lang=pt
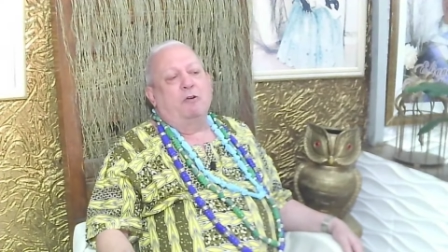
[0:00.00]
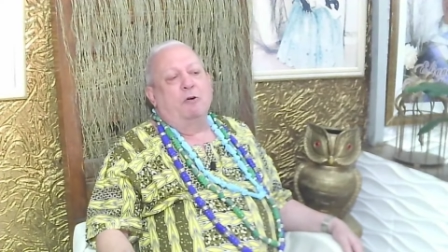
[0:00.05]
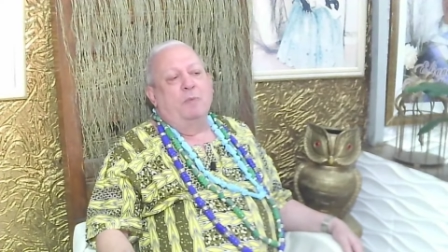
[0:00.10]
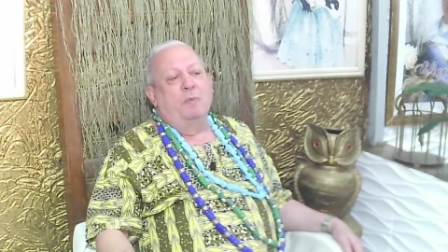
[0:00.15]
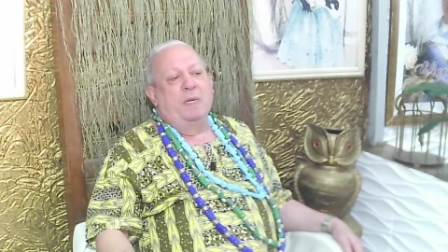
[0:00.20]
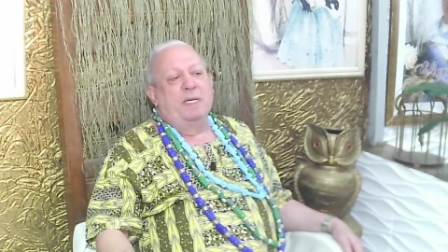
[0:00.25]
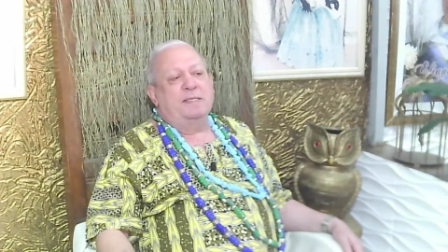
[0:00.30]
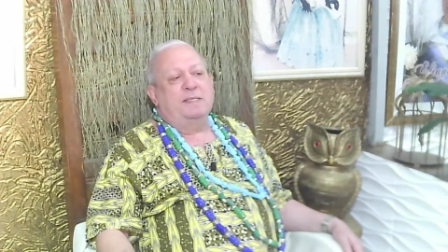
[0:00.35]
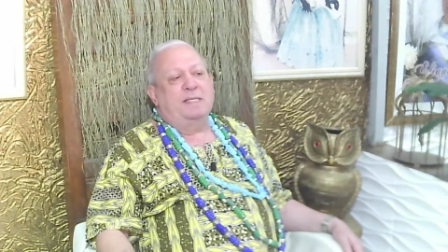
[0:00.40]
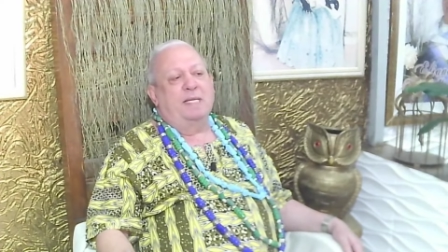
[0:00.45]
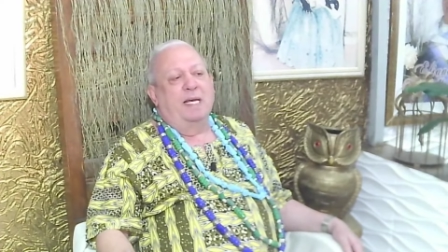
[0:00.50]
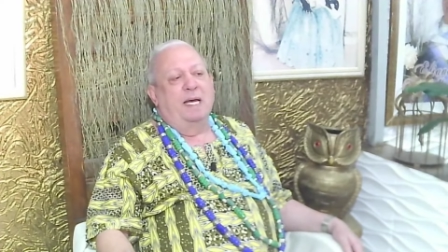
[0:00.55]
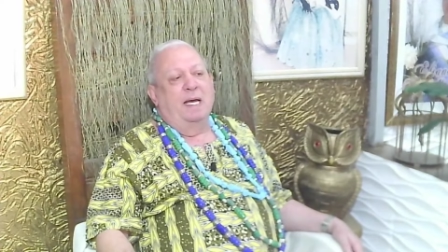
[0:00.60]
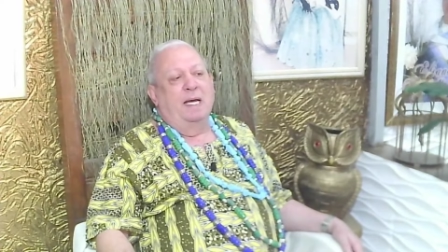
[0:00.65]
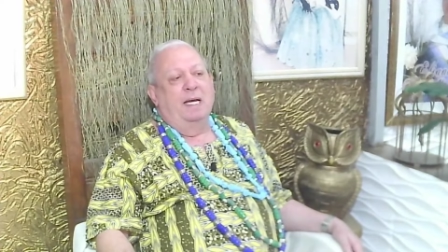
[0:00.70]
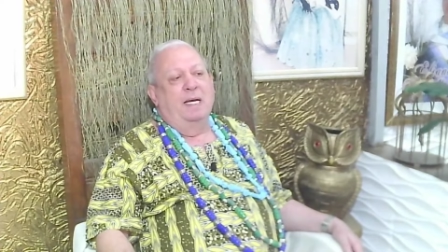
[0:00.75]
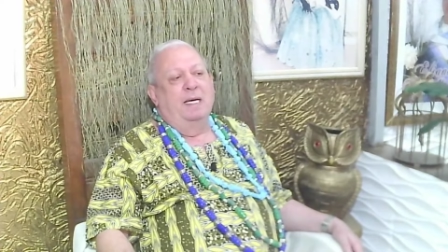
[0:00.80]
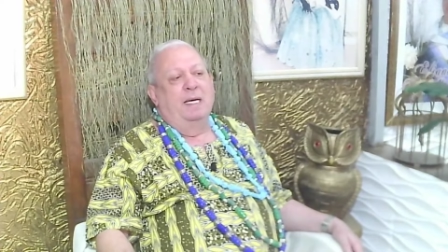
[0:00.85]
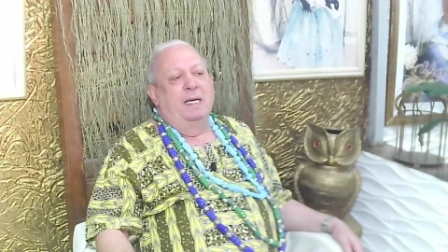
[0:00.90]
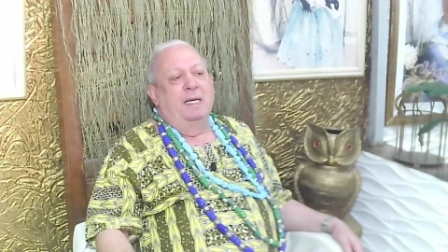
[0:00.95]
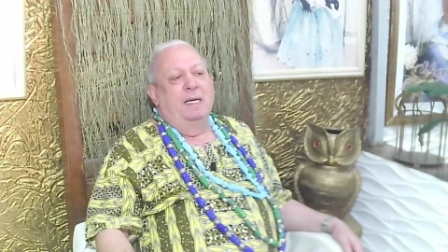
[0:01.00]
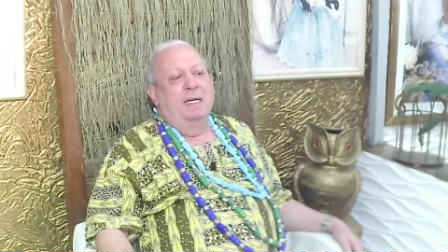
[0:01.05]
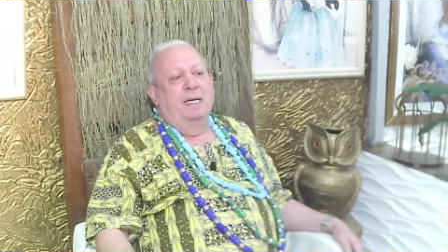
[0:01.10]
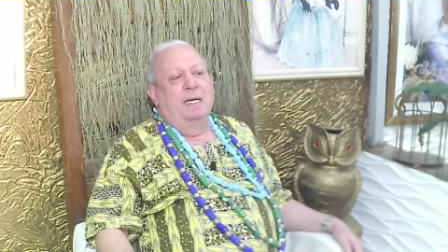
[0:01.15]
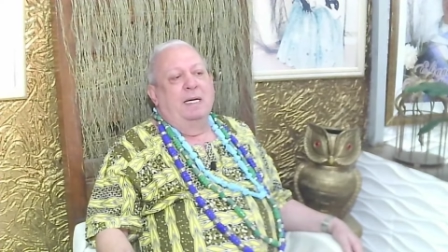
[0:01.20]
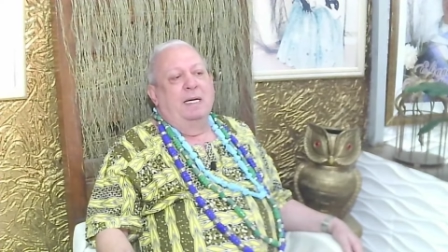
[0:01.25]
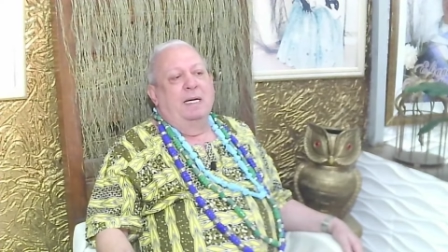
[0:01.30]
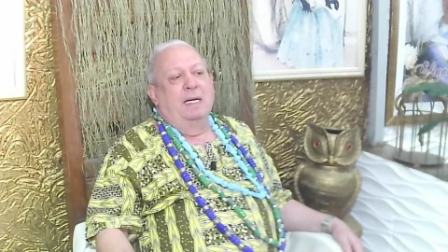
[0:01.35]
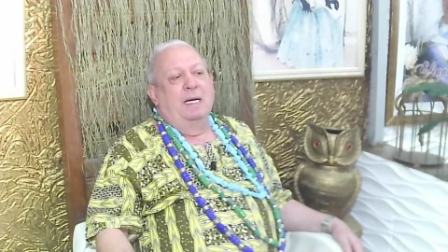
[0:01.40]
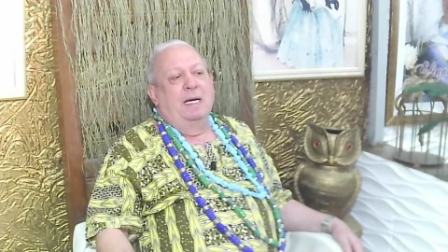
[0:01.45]
começar
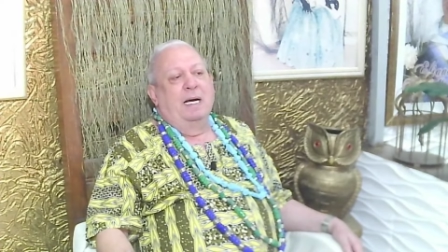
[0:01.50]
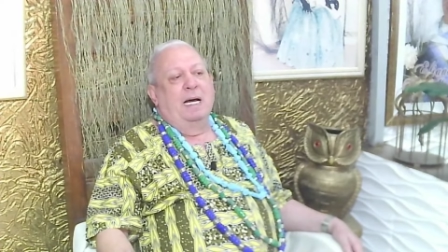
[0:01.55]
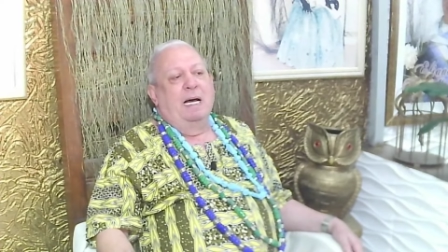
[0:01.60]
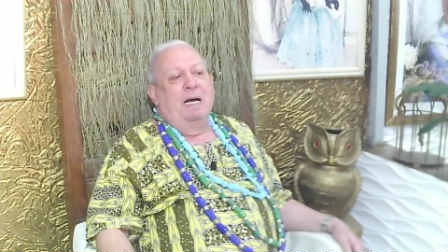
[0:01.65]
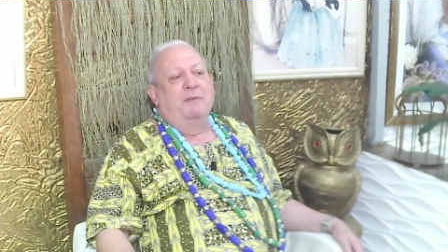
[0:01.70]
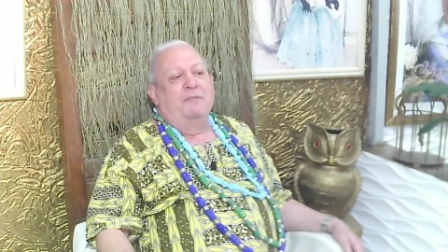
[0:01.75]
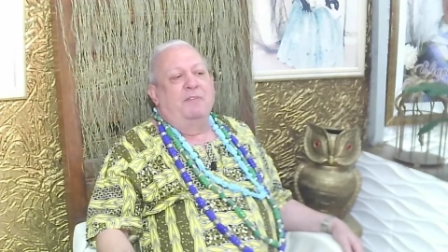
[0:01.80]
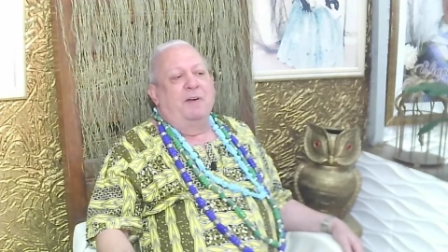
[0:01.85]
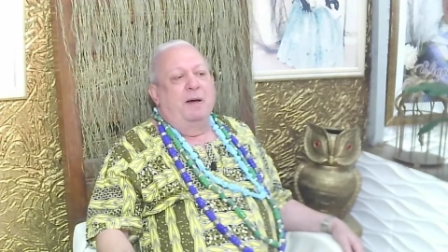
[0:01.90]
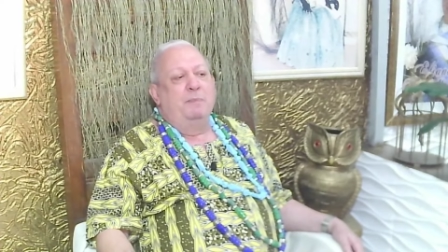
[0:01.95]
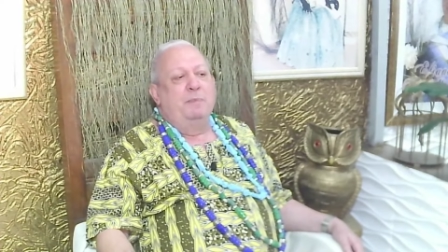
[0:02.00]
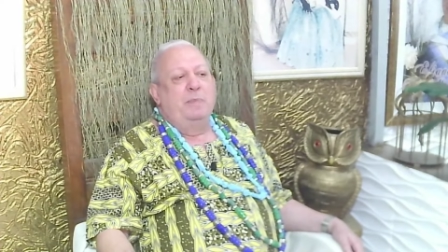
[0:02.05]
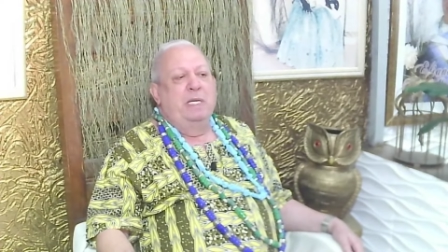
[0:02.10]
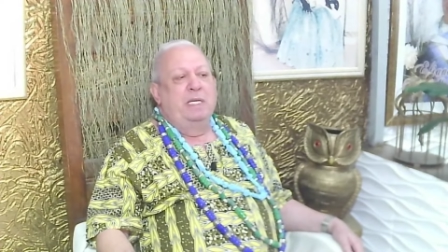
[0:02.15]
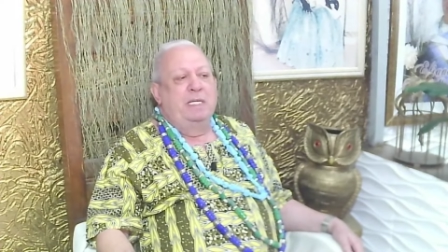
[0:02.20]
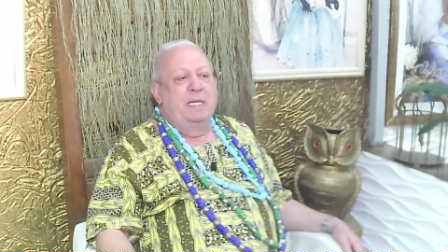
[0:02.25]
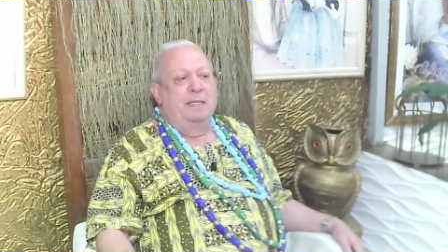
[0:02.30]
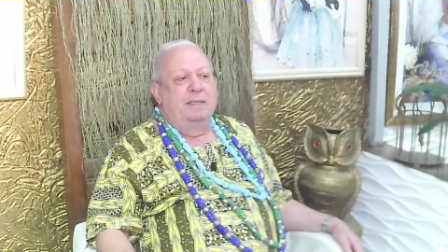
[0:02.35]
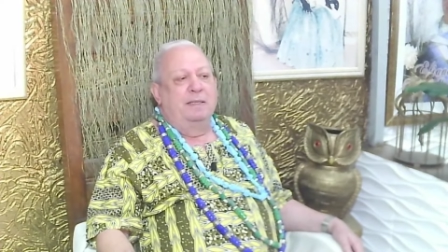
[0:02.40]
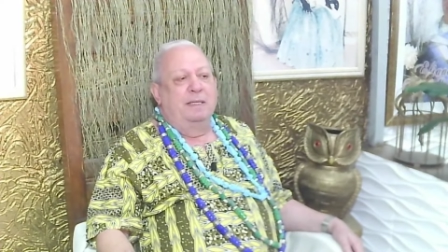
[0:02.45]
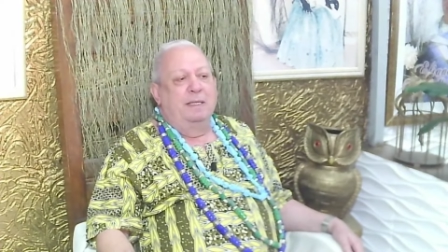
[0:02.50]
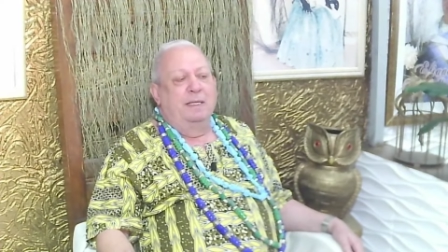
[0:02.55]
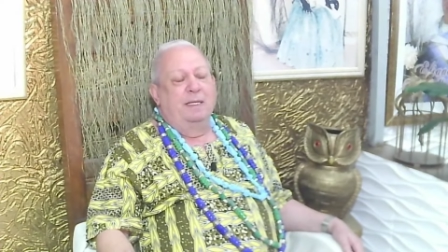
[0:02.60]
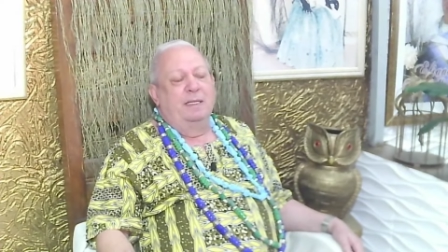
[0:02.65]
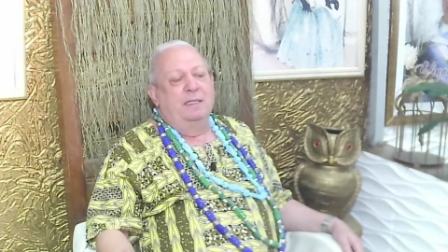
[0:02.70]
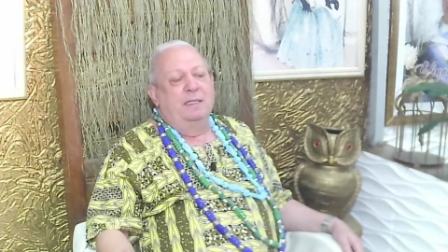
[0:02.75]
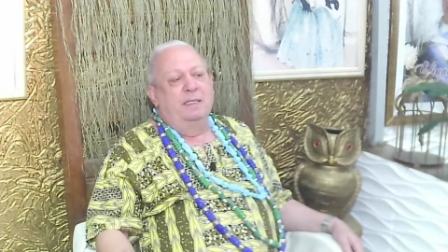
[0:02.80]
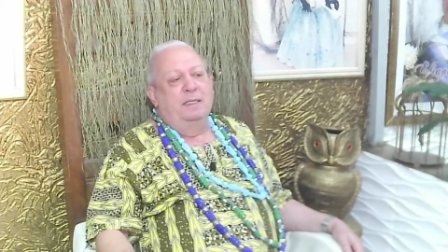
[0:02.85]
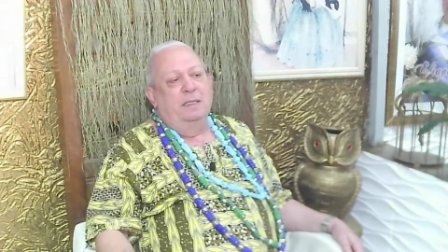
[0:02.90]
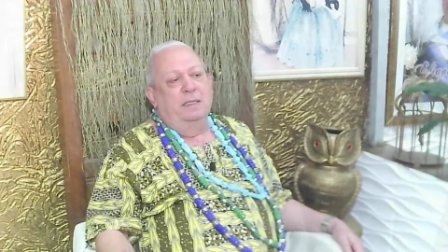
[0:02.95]
a família
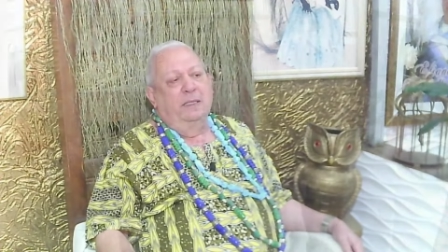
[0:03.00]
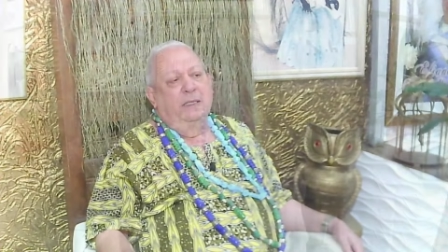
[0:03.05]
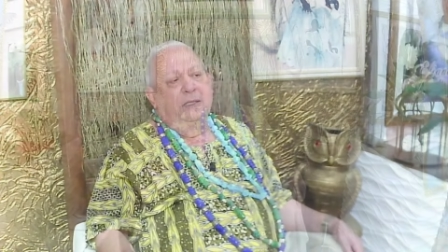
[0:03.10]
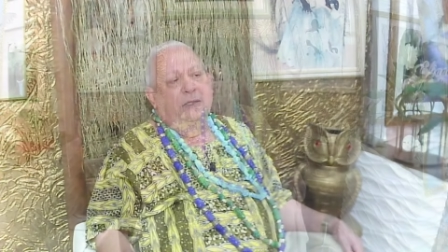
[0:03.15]
dele e